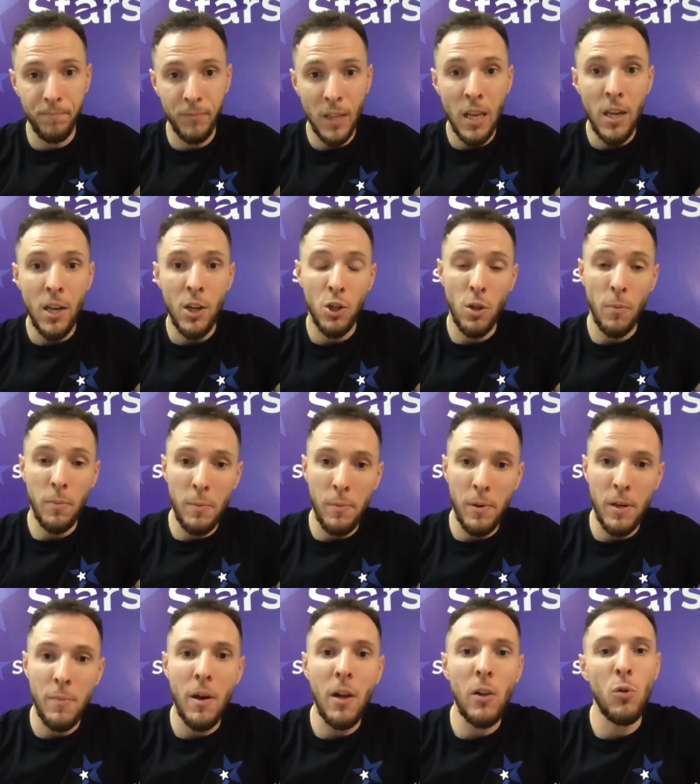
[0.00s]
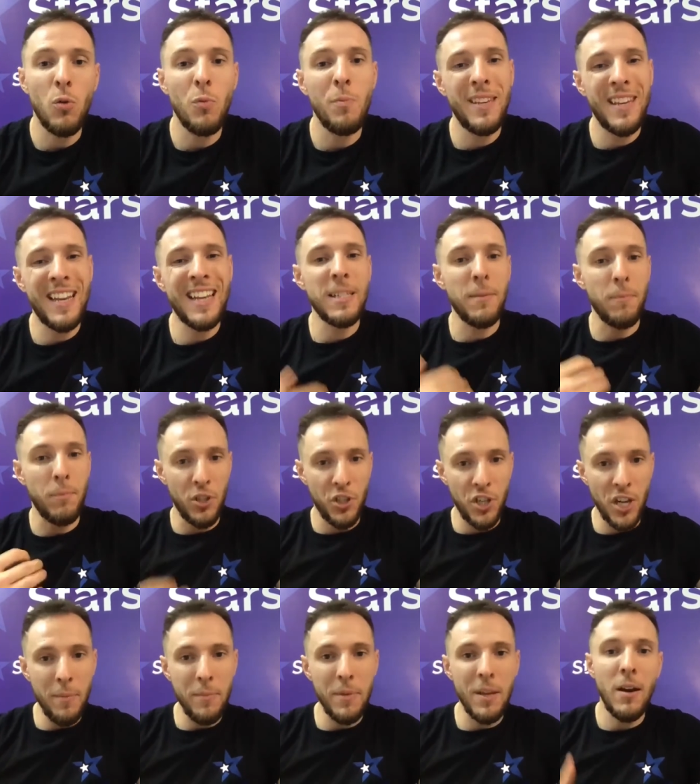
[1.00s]
Чтобы ты понимал, у меня за
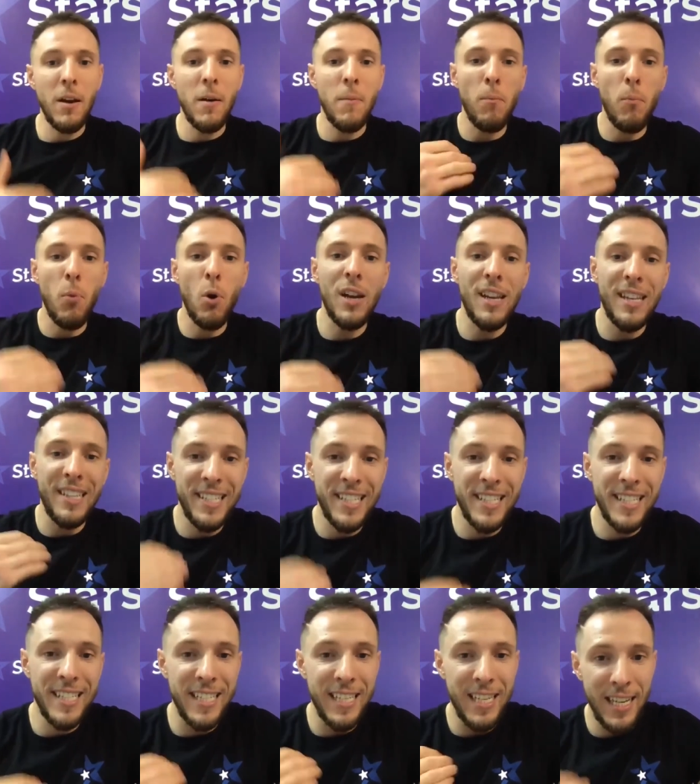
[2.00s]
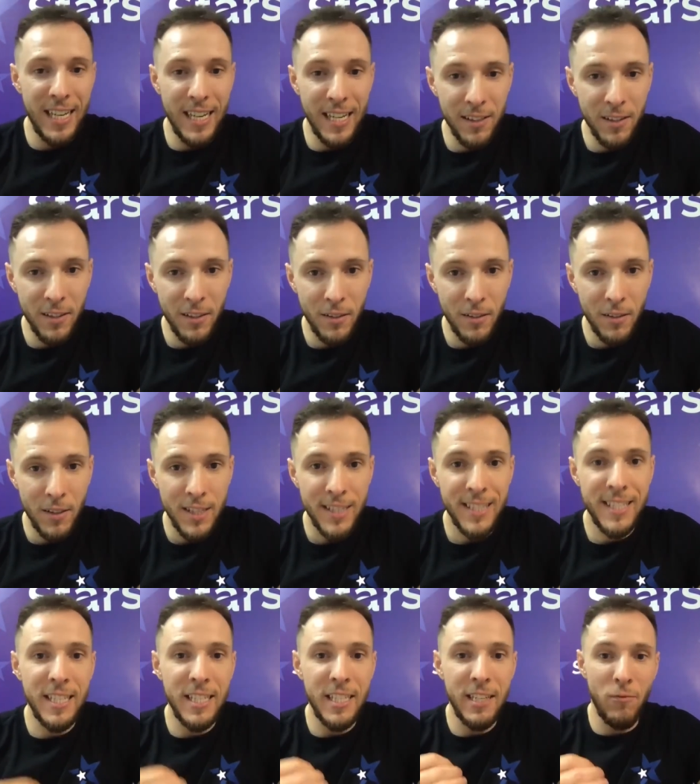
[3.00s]
плечами более 10 лет
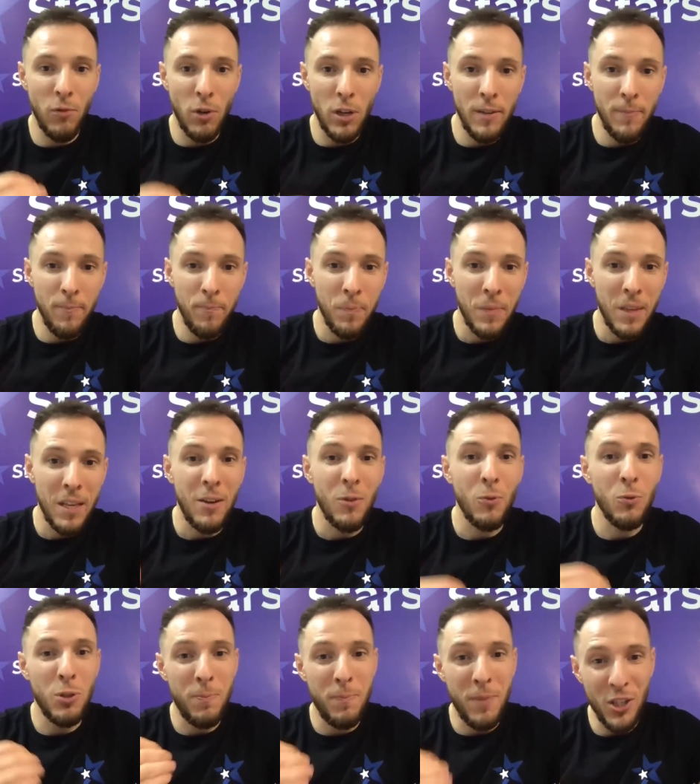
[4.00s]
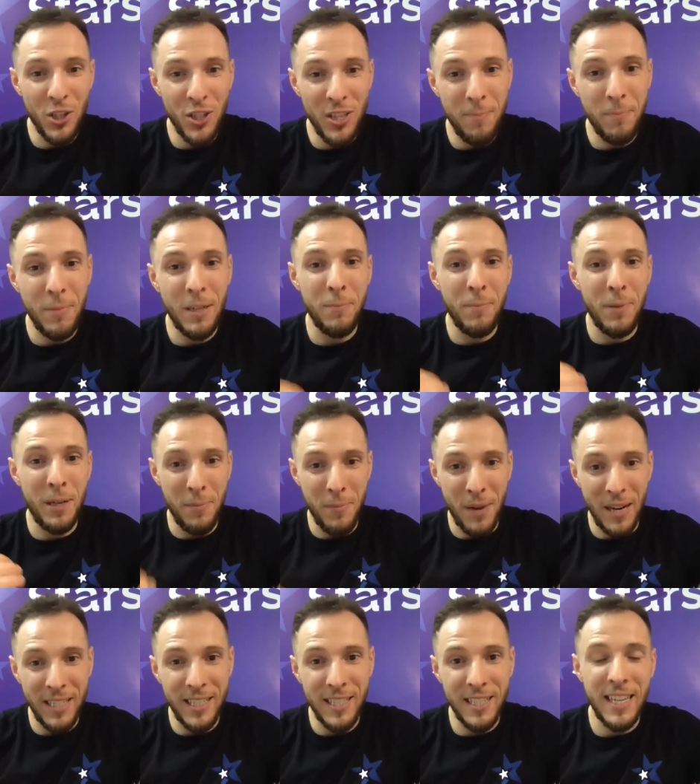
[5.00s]
сетевой успешной
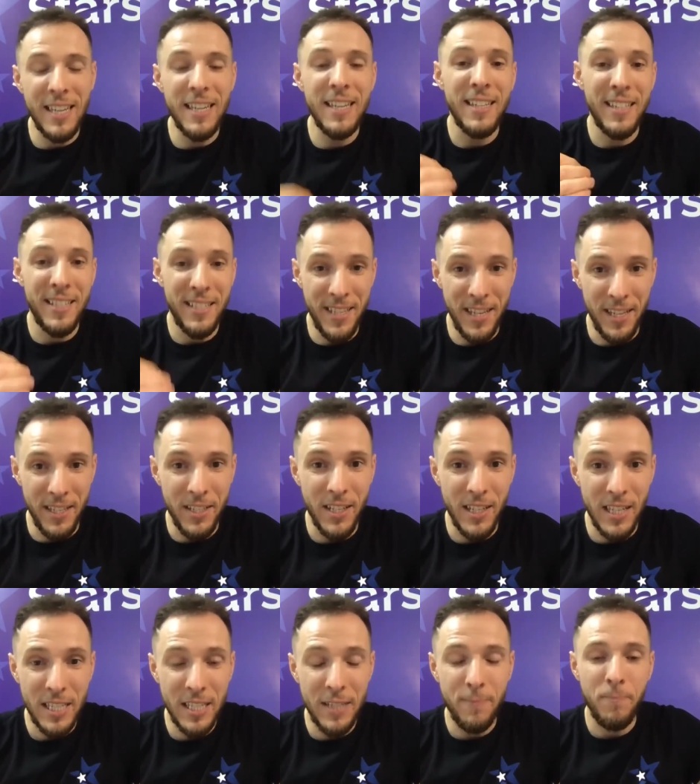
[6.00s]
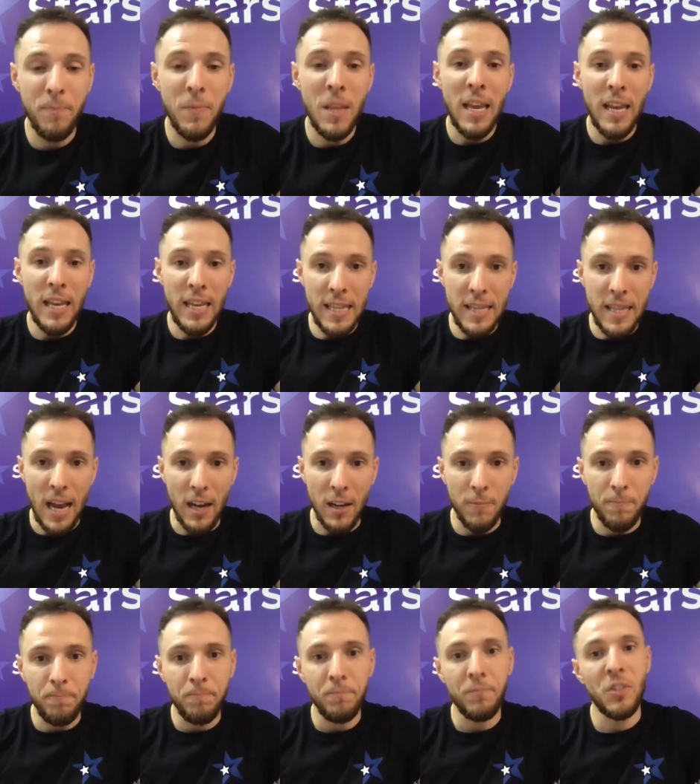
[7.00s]
предпринимательской деятельности. Итак,
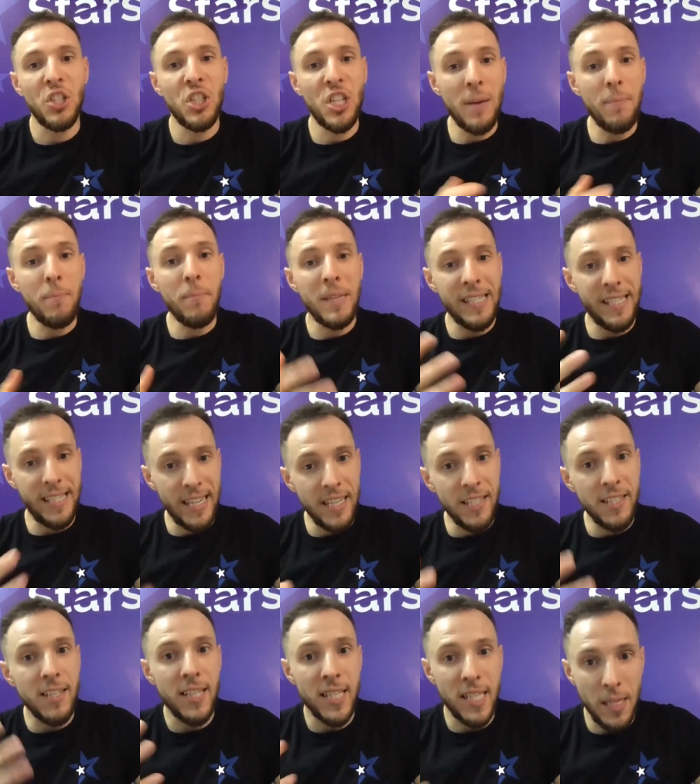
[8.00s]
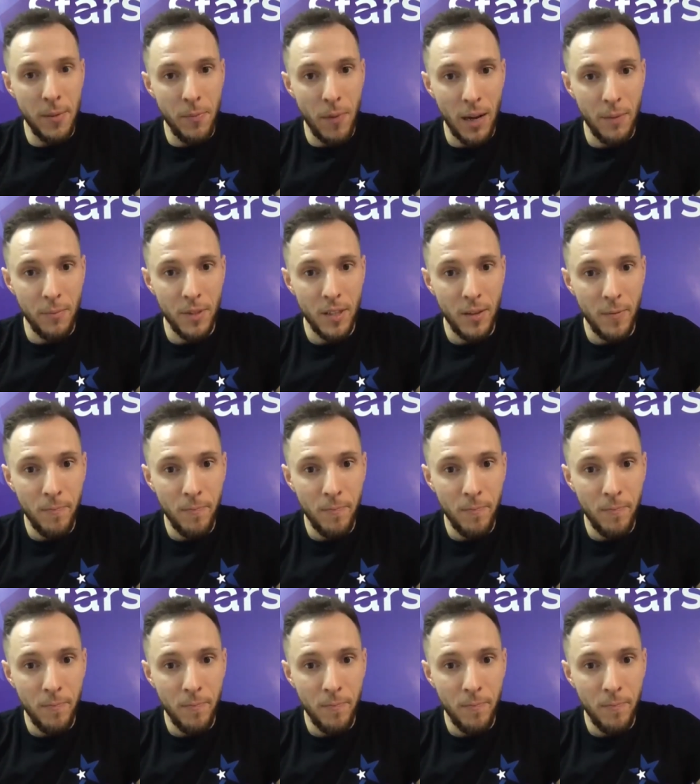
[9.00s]
чем мы здесь занимаемся?